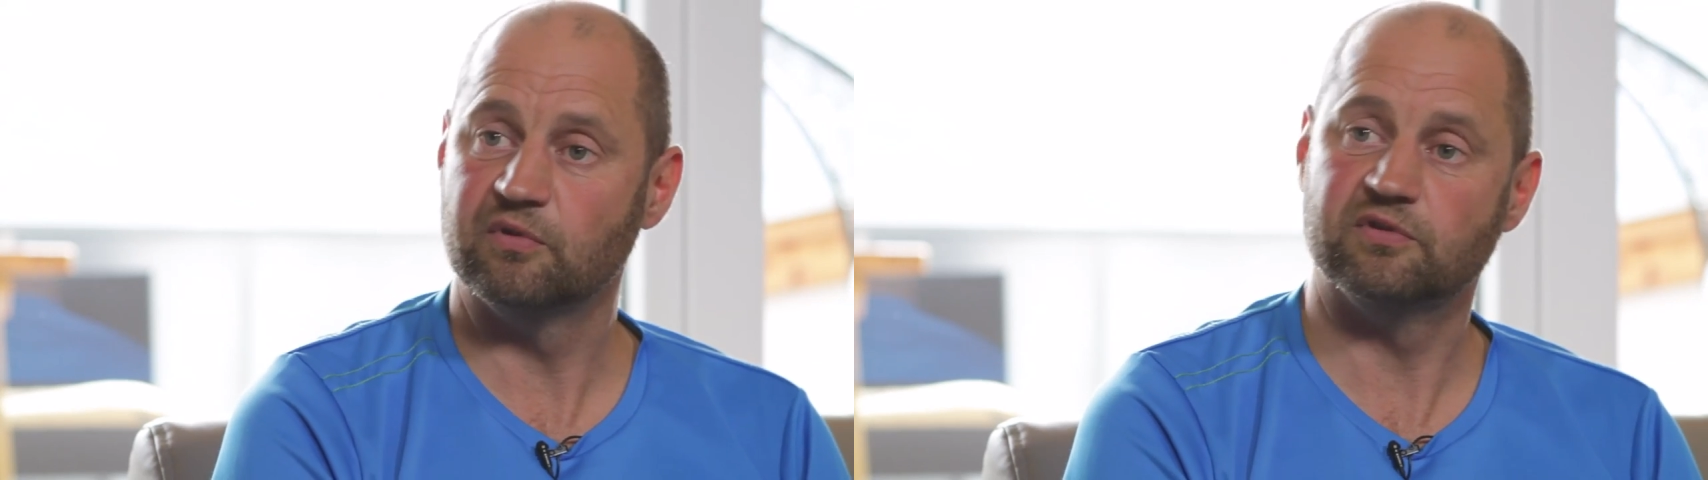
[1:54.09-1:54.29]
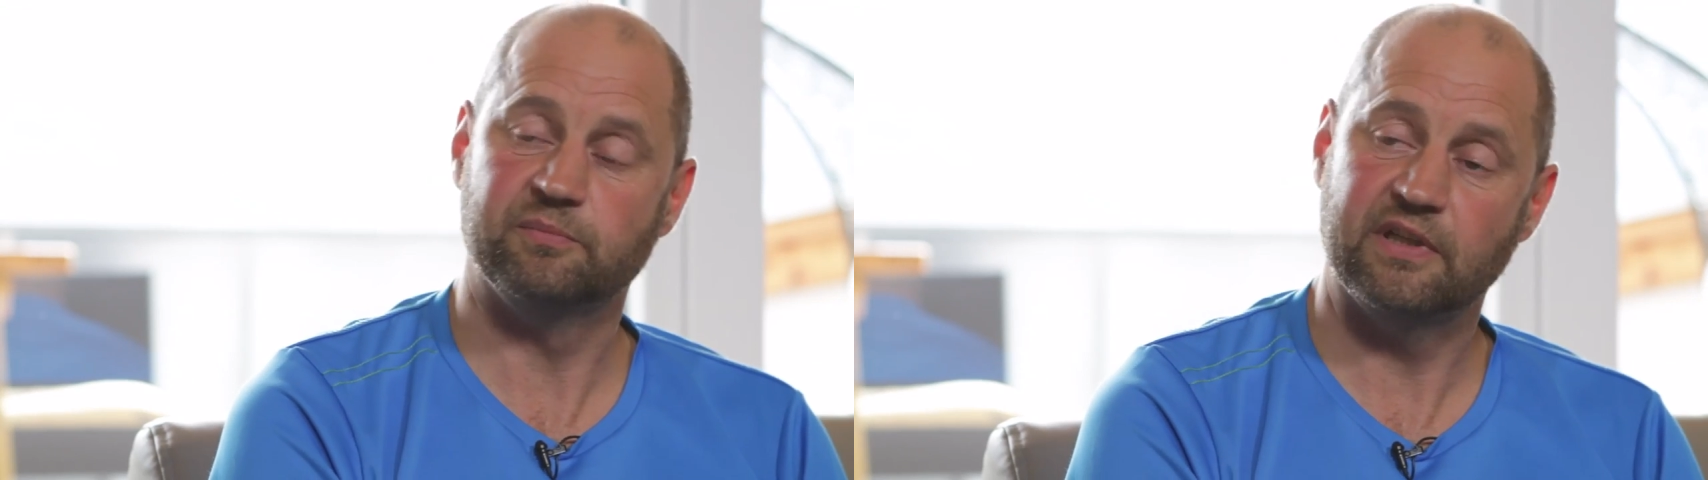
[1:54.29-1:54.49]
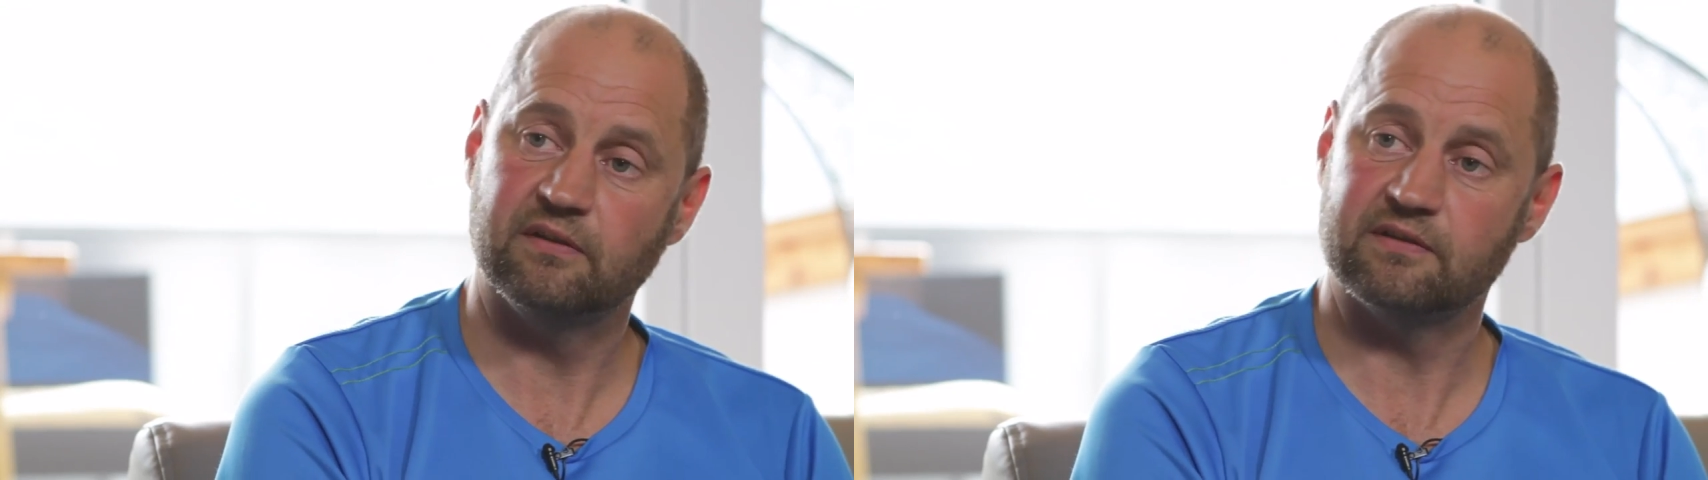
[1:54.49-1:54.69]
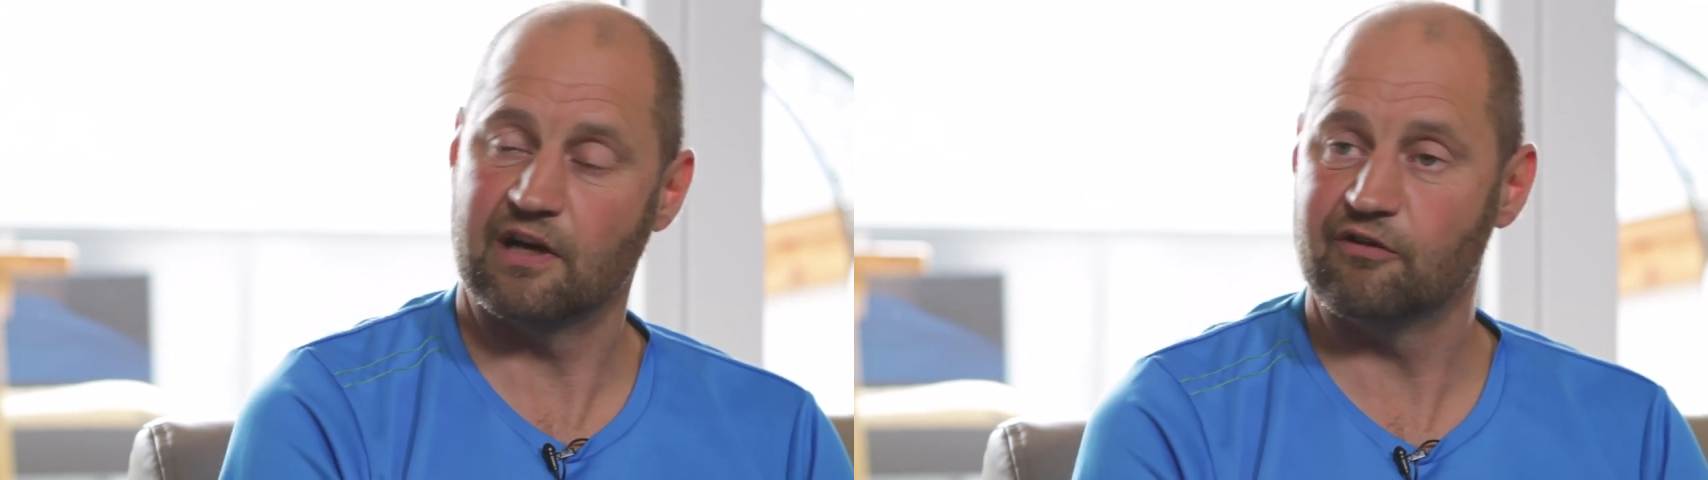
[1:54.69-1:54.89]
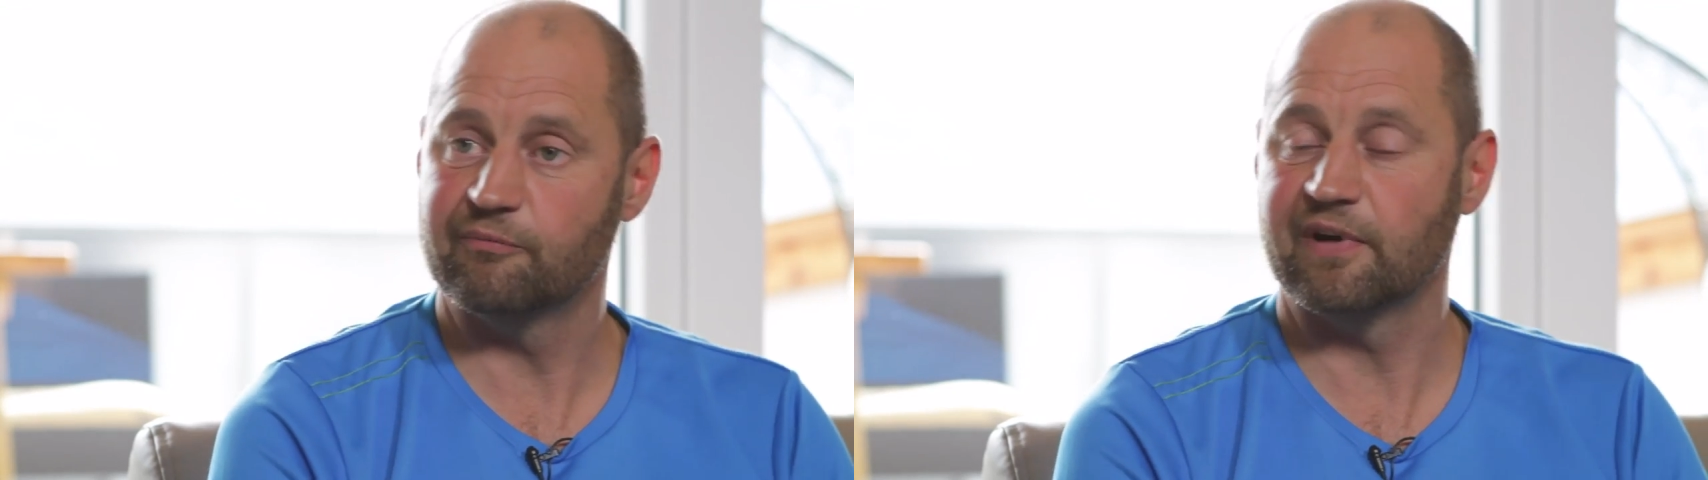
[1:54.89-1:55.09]
plus minus,
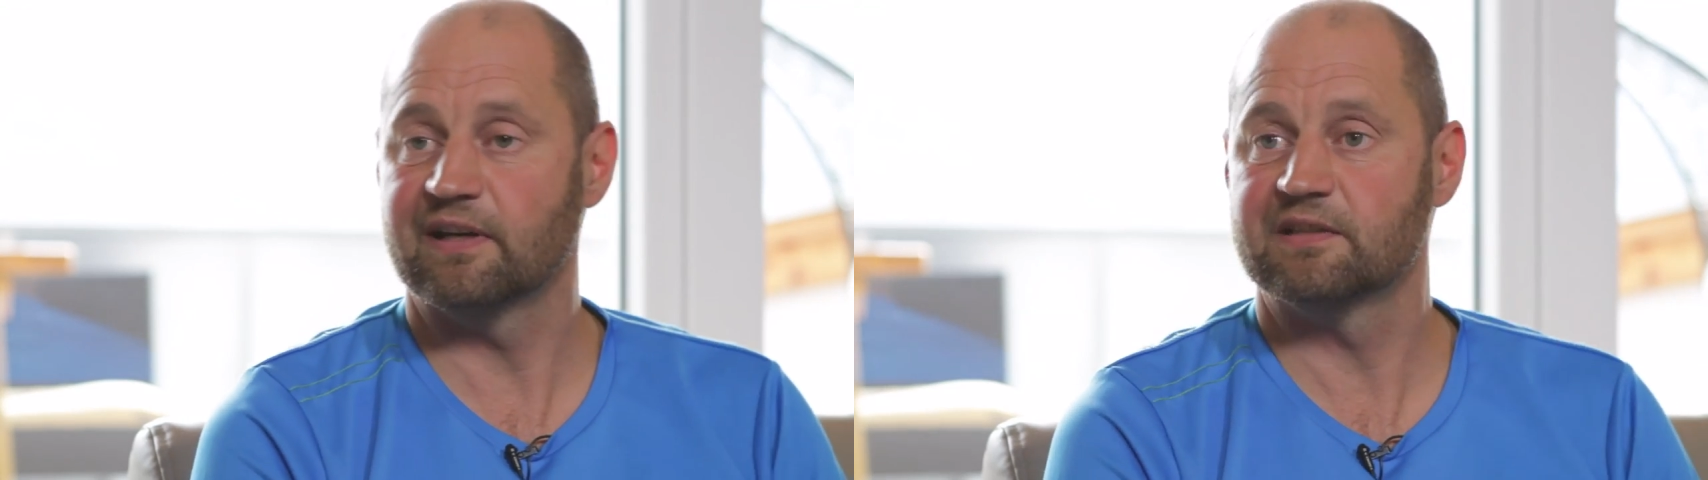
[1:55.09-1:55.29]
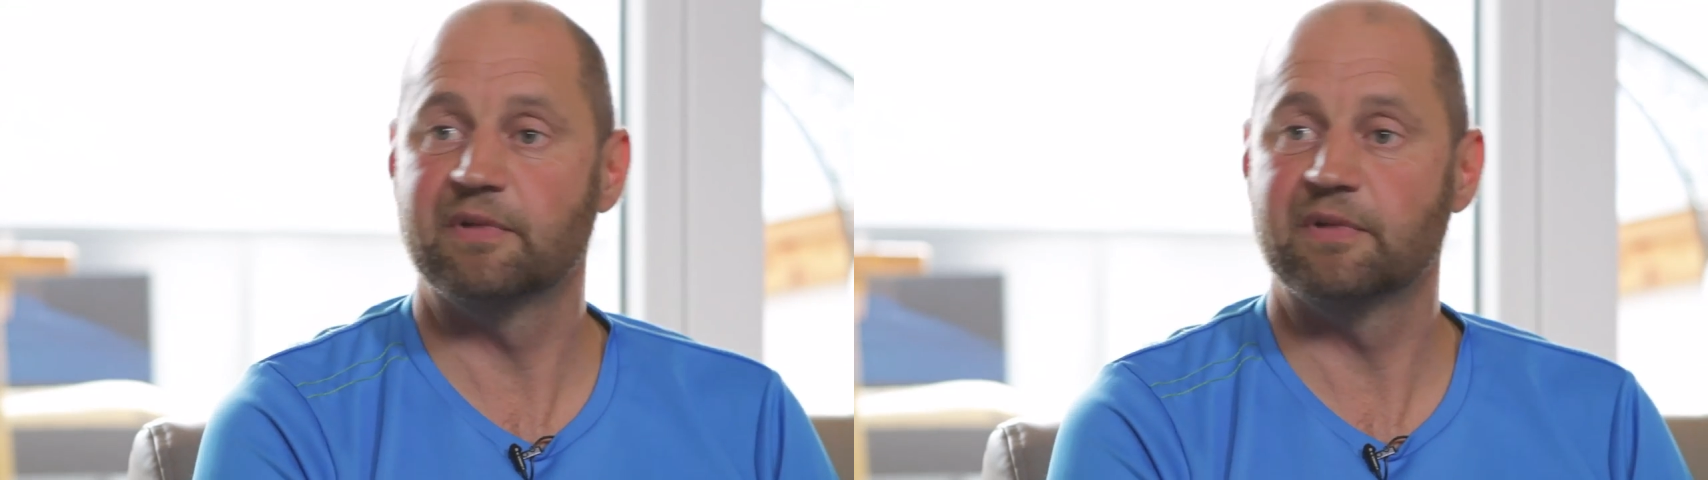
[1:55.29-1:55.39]
Aufpreis,